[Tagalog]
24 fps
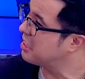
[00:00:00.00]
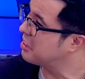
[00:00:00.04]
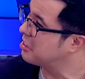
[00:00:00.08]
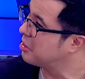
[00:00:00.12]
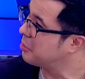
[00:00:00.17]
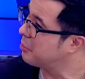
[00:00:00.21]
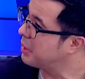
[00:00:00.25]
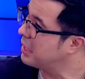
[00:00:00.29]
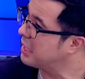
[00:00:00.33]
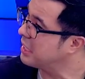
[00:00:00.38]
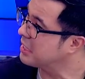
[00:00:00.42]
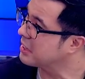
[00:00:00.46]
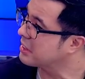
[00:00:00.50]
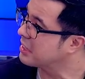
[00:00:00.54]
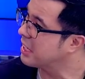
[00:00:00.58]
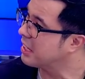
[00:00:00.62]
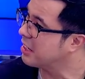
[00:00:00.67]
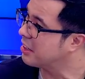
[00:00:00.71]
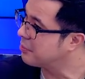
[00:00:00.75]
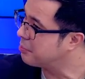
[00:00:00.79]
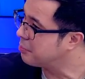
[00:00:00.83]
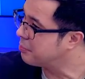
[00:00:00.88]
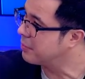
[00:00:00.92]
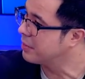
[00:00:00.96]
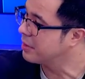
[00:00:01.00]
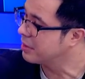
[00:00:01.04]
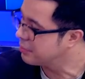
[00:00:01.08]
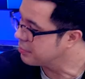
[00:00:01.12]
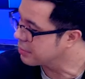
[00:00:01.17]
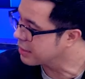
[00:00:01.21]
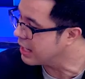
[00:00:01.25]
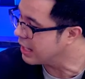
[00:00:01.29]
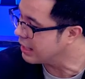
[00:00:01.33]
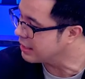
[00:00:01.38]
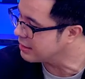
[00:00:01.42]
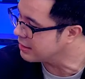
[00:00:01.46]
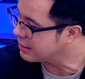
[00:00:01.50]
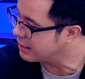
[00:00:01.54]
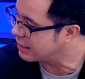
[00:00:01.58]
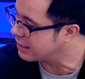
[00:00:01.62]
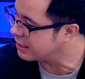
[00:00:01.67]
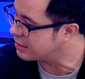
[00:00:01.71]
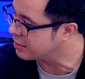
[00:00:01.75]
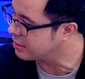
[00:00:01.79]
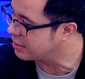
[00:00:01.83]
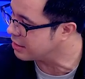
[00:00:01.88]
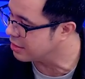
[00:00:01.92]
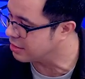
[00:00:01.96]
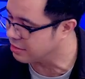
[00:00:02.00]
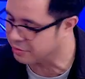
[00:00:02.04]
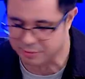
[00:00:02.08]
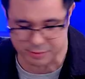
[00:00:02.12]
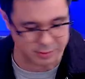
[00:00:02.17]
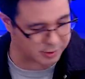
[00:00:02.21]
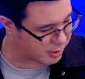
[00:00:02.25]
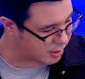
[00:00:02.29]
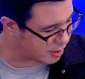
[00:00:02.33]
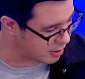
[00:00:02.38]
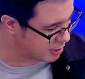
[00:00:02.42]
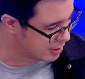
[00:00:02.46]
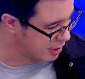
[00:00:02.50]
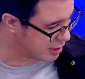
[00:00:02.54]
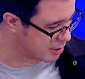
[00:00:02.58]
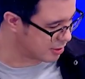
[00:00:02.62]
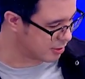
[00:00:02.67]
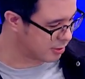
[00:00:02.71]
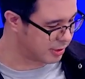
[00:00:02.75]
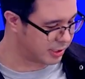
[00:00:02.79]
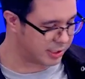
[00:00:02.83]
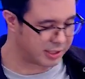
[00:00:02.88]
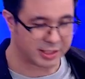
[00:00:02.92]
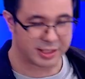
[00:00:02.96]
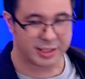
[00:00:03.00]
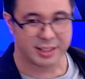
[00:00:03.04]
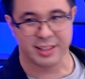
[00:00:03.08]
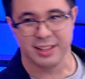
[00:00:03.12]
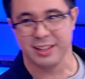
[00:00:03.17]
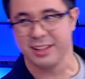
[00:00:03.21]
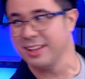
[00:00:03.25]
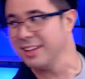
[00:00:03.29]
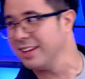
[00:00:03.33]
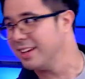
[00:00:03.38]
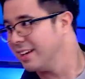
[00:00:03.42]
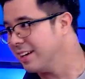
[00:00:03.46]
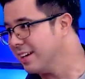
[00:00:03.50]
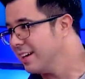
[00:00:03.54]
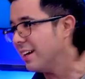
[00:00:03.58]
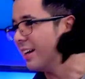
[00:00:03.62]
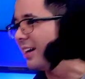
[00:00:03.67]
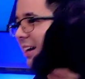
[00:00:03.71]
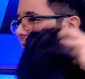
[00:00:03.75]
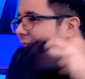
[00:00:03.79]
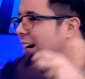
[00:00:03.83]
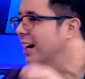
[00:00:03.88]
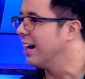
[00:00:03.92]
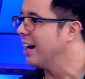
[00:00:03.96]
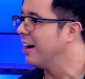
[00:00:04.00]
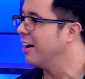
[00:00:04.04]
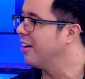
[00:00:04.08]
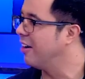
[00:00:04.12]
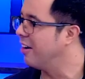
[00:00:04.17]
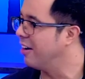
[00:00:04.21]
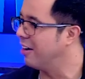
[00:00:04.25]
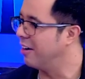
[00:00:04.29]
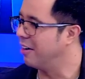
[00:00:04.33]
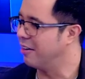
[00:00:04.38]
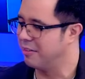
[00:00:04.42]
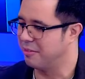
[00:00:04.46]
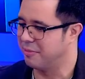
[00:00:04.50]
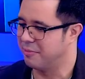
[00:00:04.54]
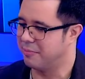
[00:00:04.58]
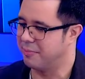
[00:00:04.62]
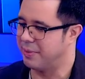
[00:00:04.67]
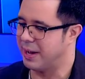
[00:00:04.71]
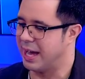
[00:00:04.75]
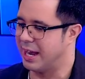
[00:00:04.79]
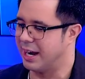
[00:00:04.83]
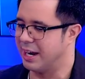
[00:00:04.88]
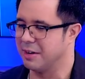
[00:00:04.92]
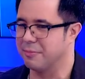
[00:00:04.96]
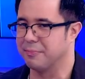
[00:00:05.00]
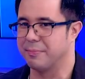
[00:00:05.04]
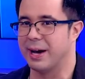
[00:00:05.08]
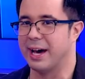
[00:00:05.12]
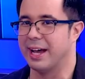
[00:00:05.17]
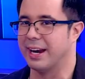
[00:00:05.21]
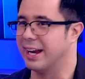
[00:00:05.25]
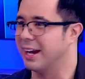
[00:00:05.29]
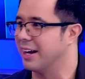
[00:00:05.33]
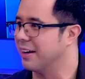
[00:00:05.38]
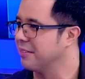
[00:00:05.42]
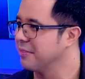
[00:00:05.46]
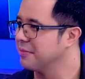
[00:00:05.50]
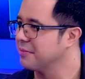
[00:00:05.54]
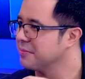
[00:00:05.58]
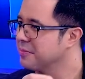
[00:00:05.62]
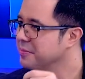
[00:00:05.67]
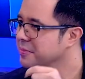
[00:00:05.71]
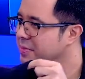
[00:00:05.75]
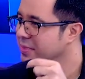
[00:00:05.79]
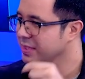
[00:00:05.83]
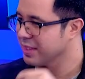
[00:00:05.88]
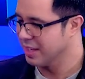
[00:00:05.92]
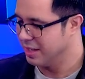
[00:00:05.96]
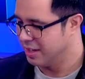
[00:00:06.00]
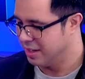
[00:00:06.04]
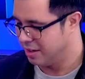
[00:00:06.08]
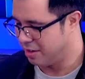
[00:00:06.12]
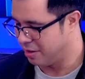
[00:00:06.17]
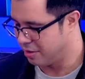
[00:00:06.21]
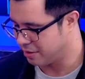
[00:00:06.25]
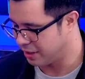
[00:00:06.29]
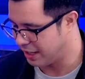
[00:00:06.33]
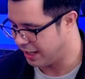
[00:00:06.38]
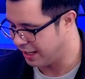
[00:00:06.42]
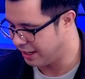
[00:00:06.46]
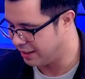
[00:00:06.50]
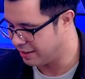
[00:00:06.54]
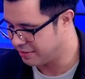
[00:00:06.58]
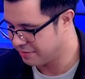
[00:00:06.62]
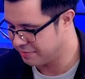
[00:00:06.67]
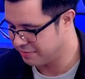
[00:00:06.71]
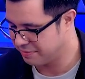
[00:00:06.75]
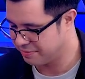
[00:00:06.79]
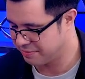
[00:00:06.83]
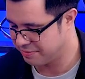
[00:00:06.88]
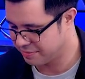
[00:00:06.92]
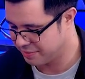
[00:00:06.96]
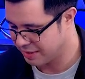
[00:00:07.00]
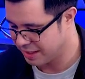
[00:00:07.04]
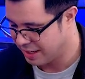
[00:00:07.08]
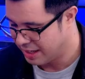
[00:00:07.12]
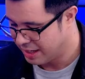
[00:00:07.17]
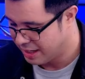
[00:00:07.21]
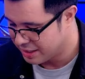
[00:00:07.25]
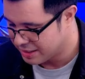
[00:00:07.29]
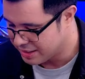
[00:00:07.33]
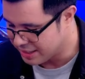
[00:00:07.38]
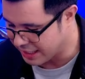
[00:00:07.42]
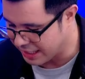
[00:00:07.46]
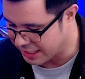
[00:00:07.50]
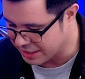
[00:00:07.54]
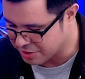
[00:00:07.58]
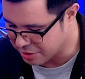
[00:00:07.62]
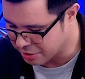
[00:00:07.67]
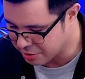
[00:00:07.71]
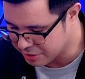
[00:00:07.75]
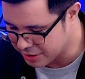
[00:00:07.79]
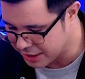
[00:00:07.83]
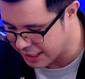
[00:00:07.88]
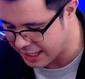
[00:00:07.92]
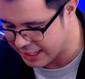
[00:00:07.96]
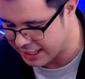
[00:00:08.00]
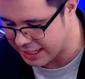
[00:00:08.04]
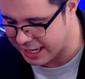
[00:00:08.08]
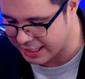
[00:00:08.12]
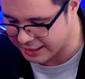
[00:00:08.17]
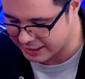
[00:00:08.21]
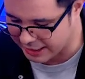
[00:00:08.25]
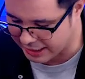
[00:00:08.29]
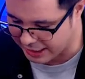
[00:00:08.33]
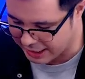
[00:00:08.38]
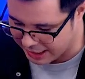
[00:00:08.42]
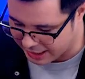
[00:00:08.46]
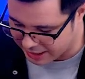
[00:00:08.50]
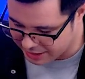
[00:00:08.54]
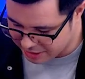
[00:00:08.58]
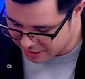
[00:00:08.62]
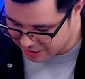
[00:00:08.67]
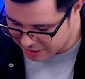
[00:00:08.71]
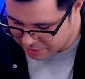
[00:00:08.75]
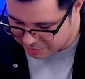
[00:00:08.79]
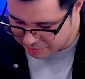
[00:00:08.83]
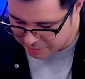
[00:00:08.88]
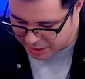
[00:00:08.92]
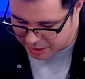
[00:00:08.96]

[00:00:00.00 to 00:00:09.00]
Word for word: Siya, actually, no? maliit lang. Oh. Gaan din. Here. Parang oh, siyang hair dryer. Ah, parang yung mga nausong fan na yun. Oo. Okay. Ano kanina fan? Sige, so try natin Ayan, ah.